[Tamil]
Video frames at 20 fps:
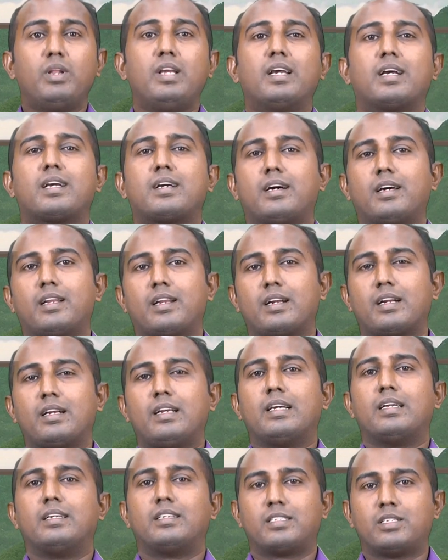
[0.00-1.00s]

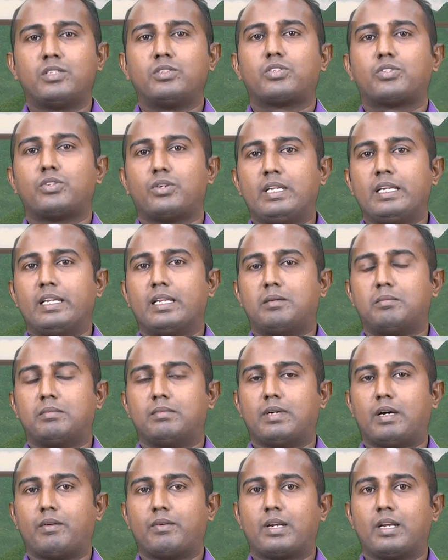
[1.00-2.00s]
ஊழியக்காரர்கள் என்று சொல்லி
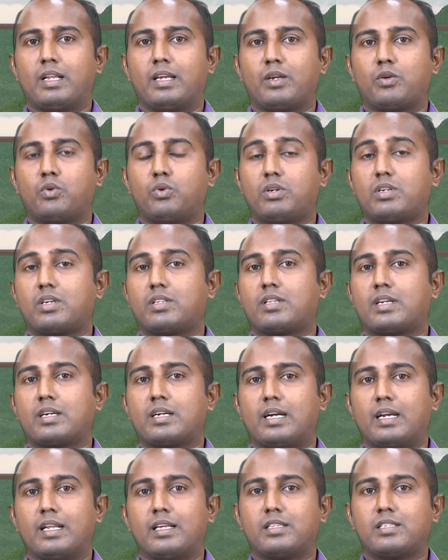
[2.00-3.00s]
நாம் அவர்களை
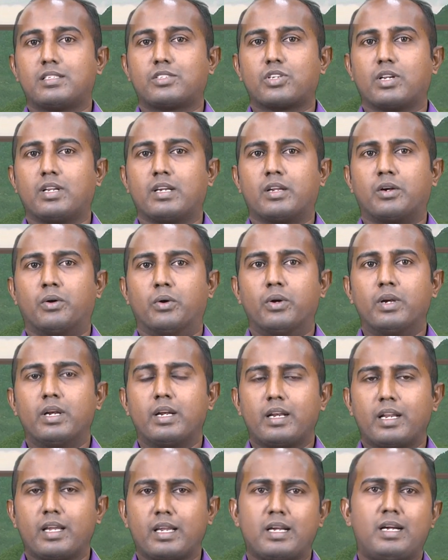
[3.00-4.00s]
கூட்டத்திற்கு அழைத்து செல்கிறோம்
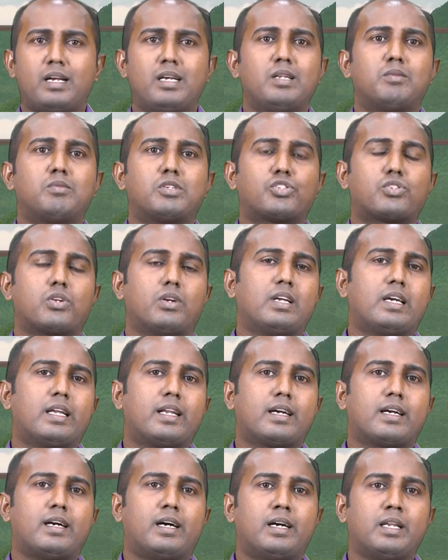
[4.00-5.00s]
இன்னைக்கு ஆண்டவர்
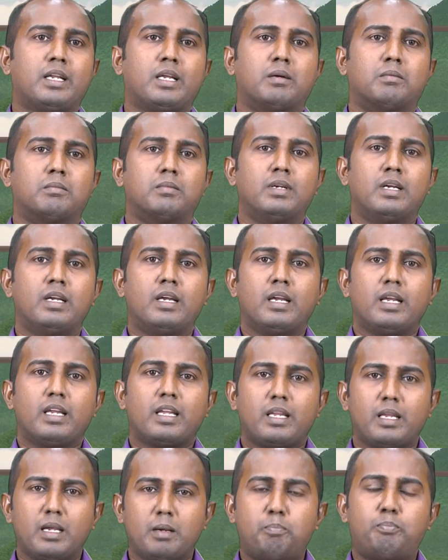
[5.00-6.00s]
சொல்கிற காரியம்
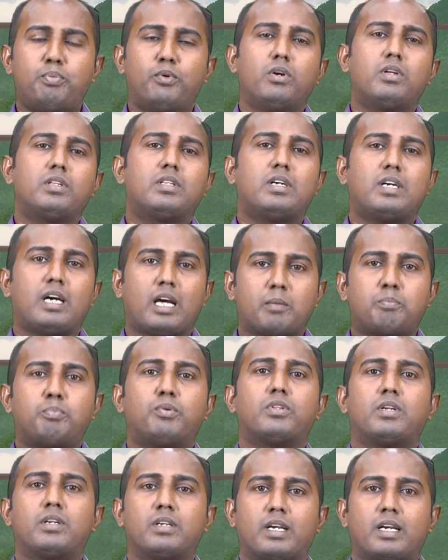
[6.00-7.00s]
எப்பொழுது
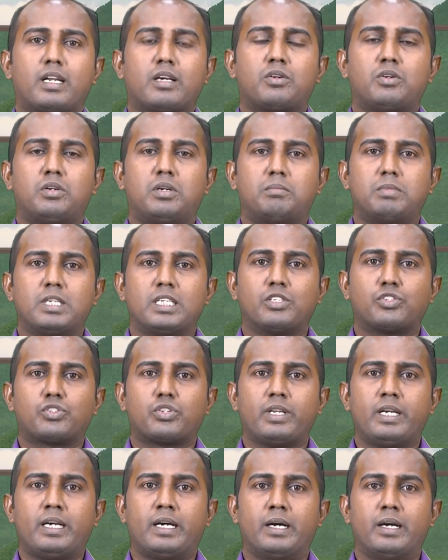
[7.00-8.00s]
அற்புதம் நடக்கும்
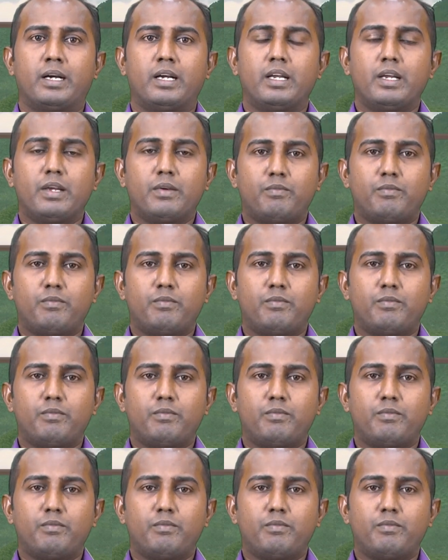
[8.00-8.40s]
அப்படின்னு சொன்னால்